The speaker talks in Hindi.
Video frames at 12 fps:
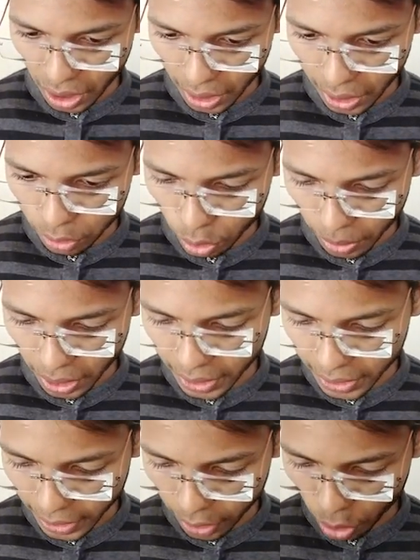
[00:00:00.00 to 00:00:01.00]
अगर तुम्हारा
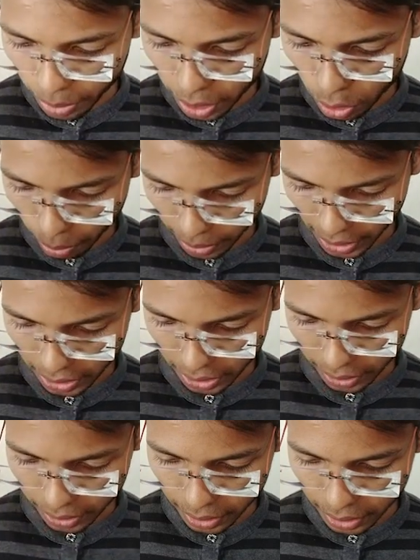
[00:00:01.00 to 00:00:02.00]
एक आर्ग्यूमेंट कॉम्प्लेक्स है
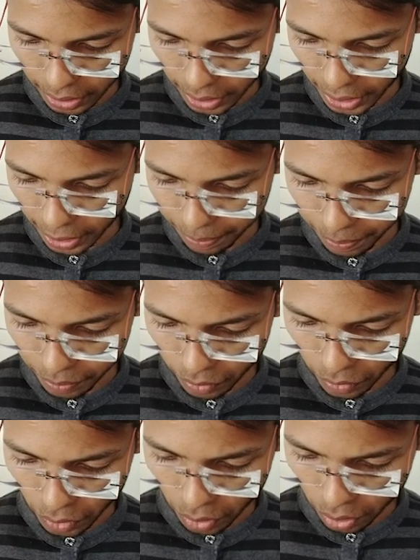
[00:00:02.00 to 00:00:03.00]
ठीक है
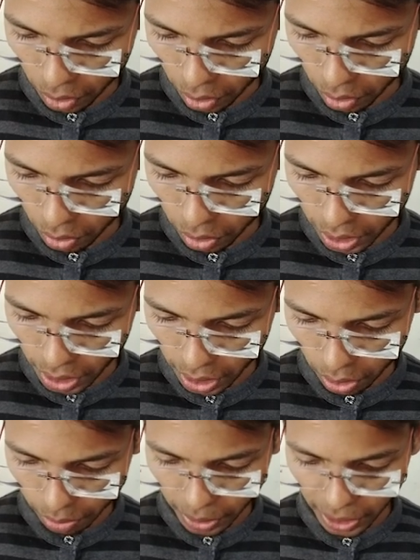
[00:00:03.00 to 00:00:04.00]
उसके लिए
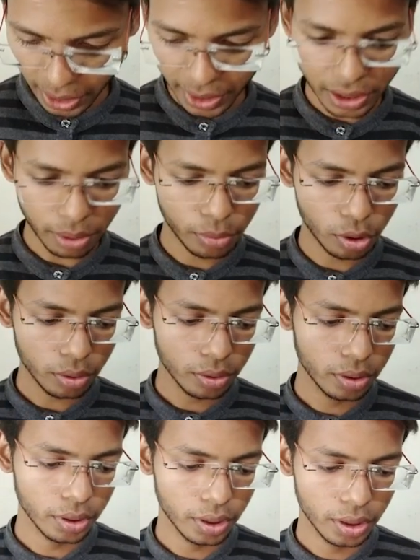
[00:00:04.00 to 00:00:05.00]
तुम पहले ये समझो
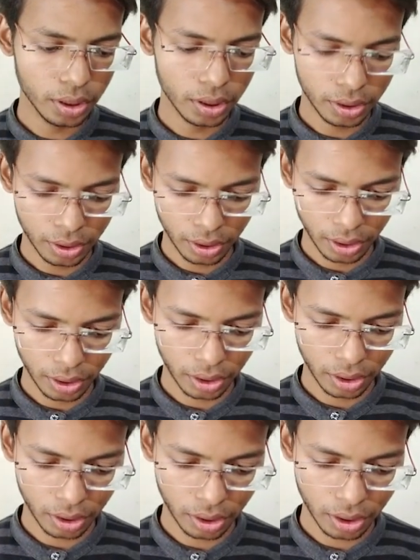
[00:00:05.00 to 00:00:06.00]

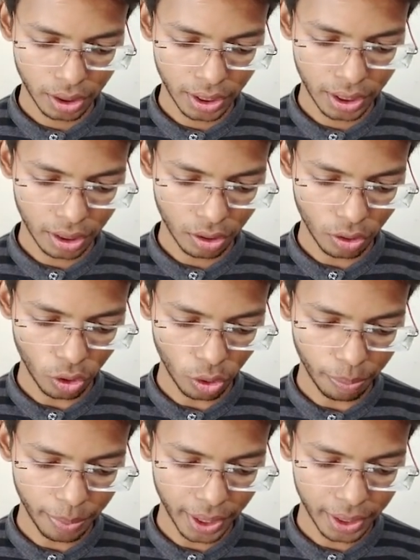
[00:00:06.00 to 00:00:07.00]
कि
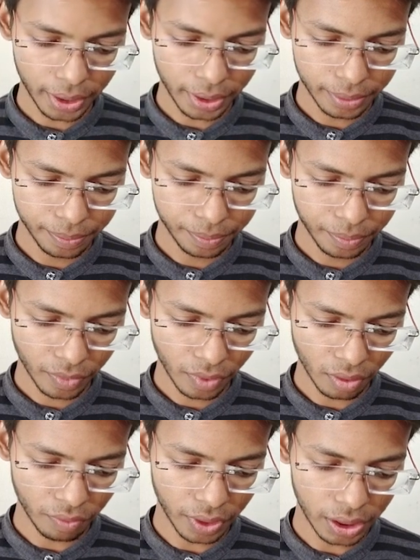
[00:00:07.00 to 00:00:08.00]
ऑपरेंट
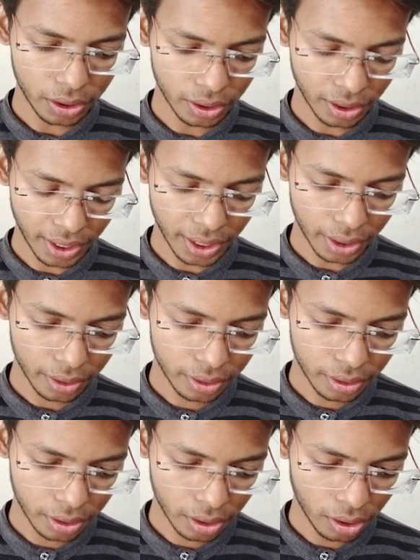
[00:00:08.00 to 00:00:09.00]
वन ठीक है
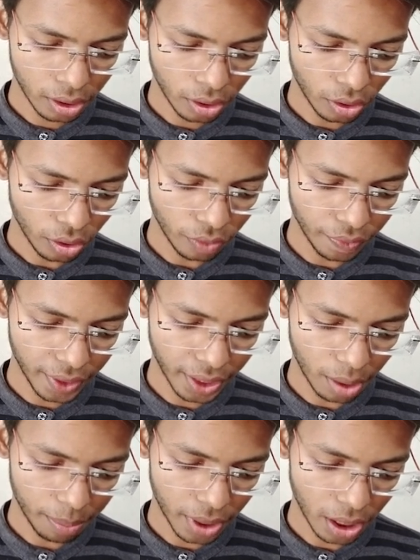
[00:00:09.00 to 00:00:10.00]
और फिर
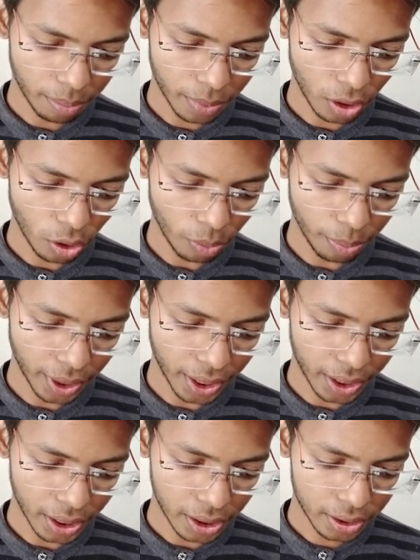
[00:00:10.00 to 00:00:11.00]
यहाँ पे आपका
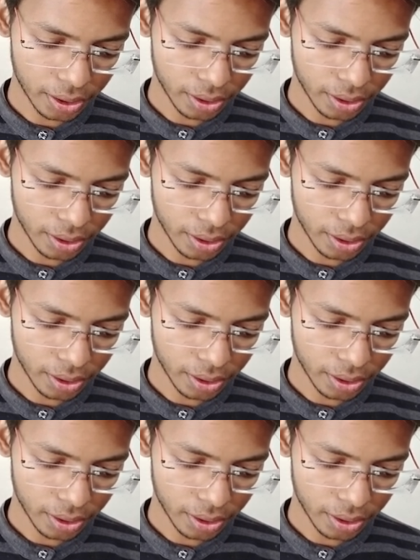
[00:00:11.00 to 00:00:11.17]
ऑपरेटर